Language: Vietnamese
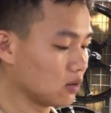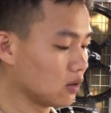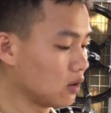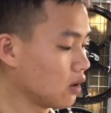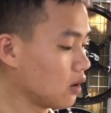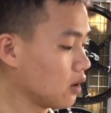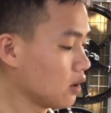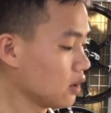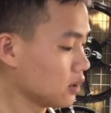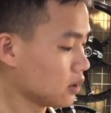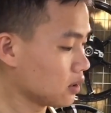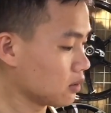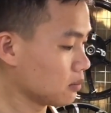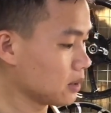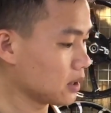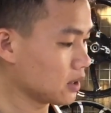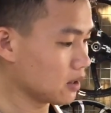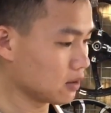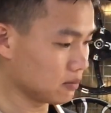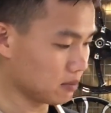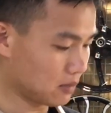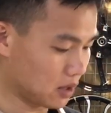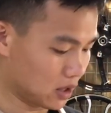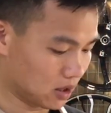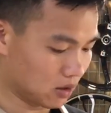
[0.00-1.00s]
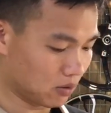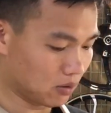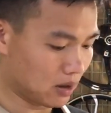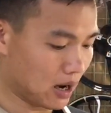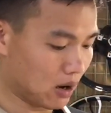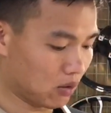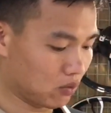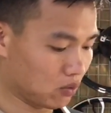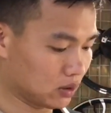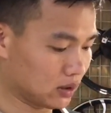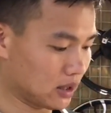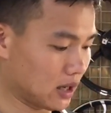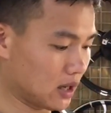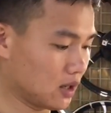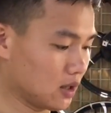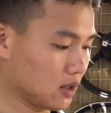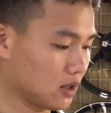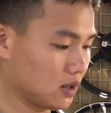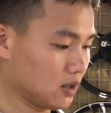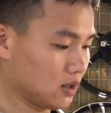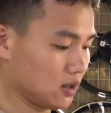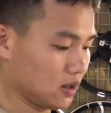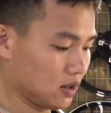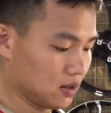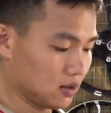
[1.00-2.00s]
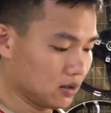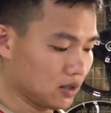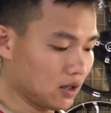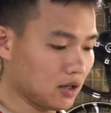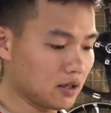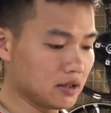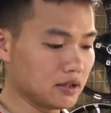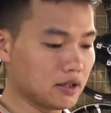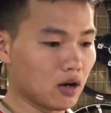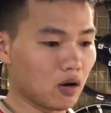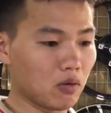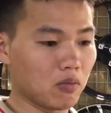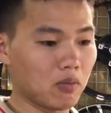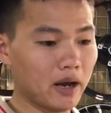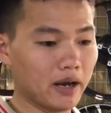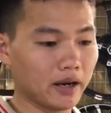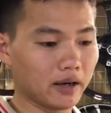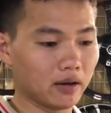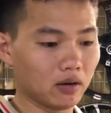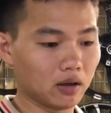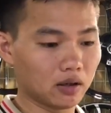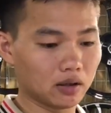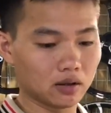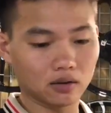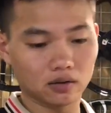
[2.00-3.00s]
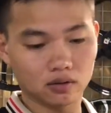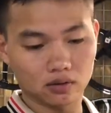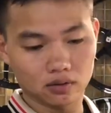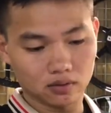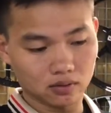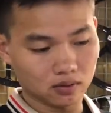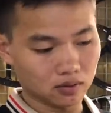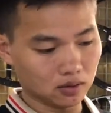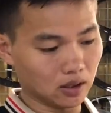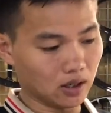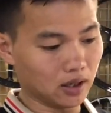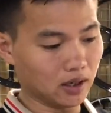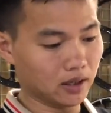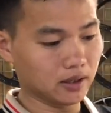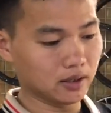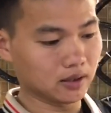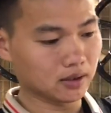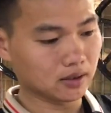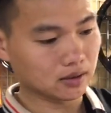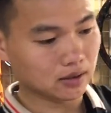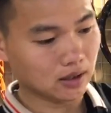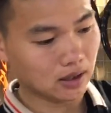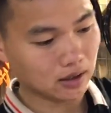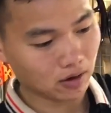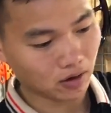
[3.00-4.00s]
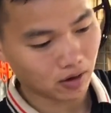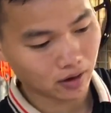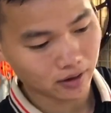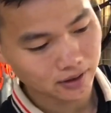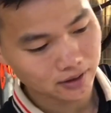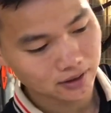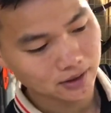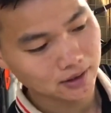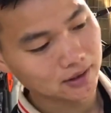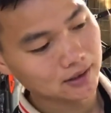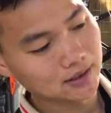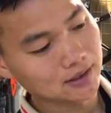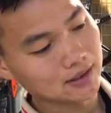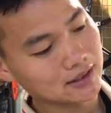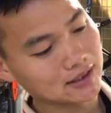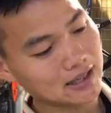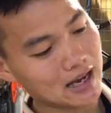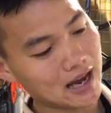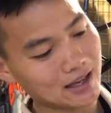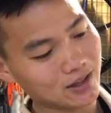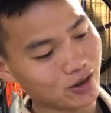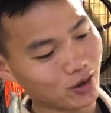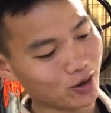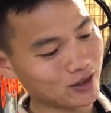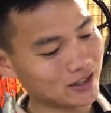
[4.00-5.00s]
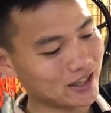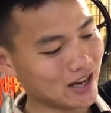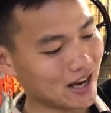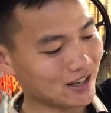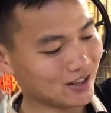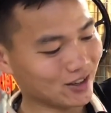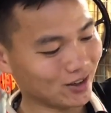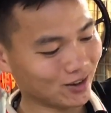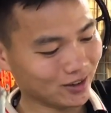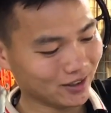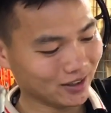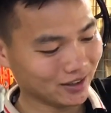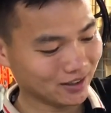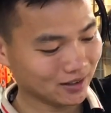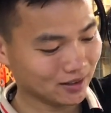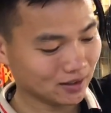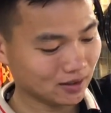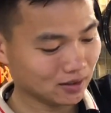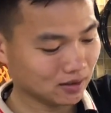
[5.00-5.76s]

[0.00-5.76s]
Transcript: à, không biết nó mở đầu nào luôn ta rất là nhiều bên luôn rồi rồi rồi ra rồi ra rồi